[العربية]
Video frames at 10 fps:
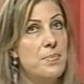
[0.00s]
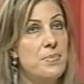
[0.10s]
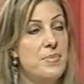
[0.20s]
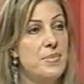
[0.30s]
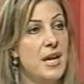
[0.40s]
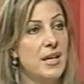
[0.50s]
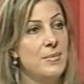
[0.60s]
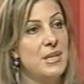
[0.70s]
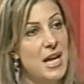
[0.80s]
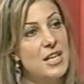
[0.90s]
يعني من
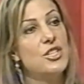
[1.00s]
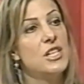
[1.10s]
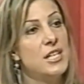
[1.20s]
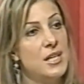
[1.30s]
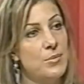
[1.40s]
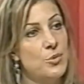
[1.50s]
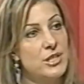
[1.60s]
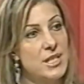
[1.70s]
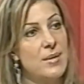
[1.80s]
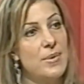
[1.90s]
اجل
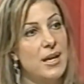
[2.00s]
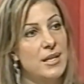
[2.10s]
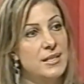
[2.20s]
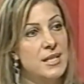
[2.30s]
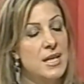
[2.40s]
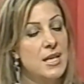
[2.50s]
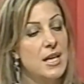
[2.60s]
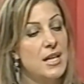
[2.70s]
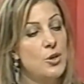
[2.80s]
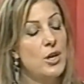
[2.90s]
متابعه
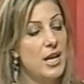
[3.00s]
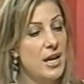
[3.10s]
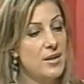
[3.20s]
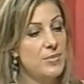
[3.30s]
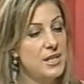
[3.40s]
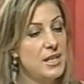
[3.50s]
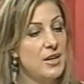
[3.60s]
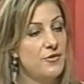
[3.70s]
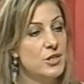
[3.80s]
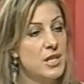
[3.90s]
اللغه العربيه
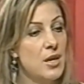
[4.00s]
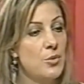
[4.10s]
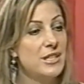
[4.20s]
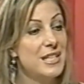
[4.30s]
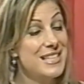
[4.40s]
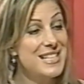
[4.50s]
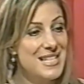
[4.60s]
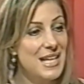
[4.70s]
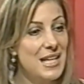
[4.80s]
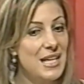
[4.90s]
الفصحى والتركيز
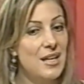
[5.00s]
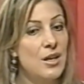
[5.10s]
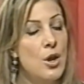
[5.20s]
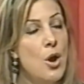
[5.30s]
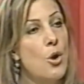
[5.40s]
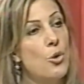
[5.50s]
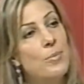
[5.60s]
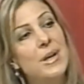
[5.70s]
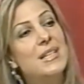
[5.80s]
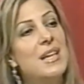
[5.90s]
عليها وما
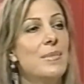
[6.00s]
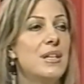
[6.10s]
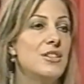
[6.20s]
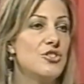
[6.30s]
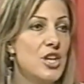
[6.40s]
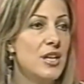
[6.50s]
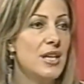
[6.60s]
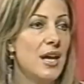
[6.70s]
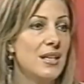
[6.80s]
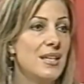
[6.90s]
دائما ننجر
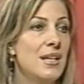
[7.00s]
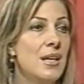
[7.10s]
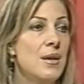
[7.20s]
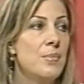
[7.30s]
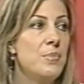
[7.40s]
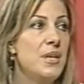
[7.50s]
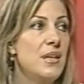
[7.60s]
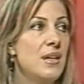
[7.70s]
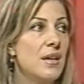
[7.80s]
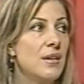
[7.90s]
يعني
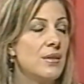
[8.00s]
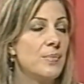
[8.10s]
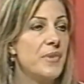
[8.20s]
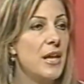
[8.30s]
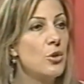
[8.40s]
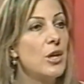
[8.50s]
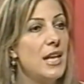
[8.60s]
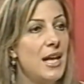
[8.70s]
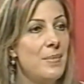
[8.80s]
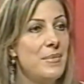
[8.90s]
باللغه
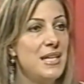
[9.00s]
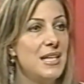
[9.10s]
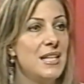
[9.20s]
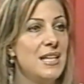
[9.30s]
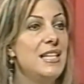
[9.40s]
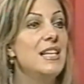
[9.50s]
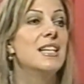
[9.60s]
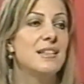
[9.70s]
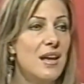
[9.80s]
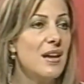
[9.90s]
العاميه اللي هي
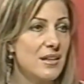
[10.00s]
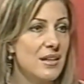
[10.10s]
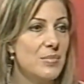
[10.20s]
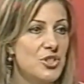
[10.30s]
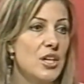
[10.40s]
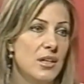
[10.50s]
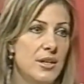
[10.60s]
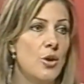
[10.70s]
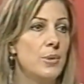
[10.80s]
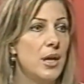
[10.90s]
طاغيه بشكل او
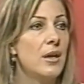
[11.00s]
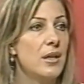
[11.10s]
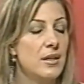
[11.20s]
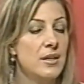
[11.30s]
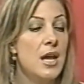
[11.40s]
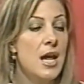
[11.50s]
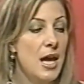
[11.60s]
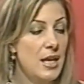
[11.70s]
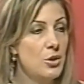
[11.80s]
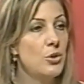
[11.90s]
باخر على
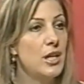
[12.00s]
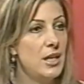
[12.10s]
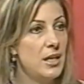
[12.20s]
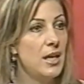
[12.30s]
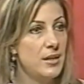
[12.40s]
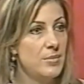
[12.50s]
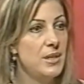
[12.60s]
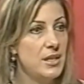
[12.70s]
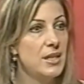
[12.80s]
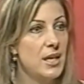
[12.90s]
اللغه العربيه
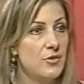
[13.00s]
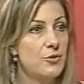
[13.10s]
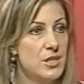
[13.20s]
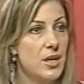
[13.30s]
الفصحى.